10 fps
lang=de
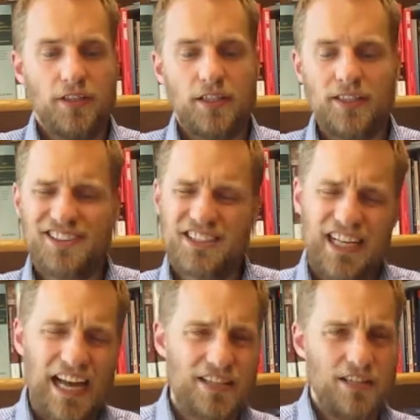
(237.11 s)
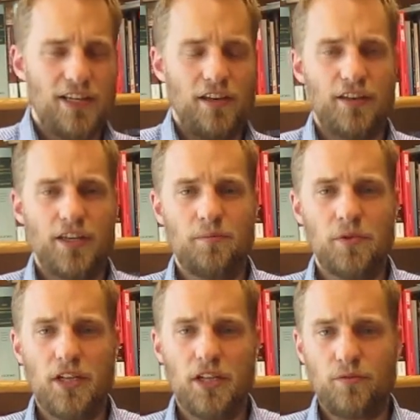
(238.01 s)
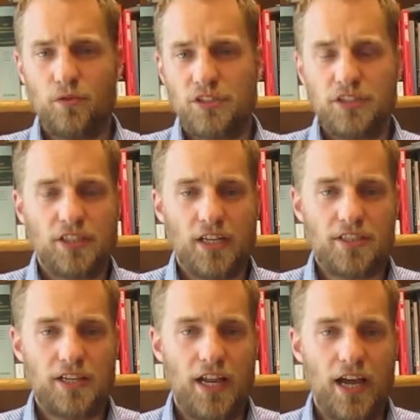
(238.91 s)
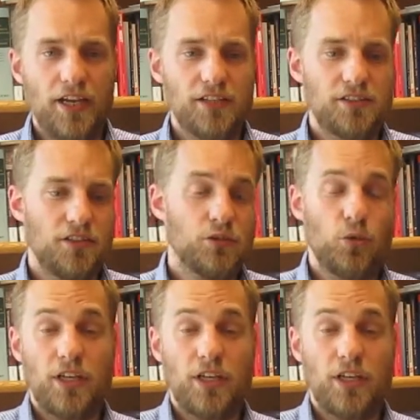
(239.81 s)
dann staatsähnliche Gebilde, wo das nicht ganz klar ist, sui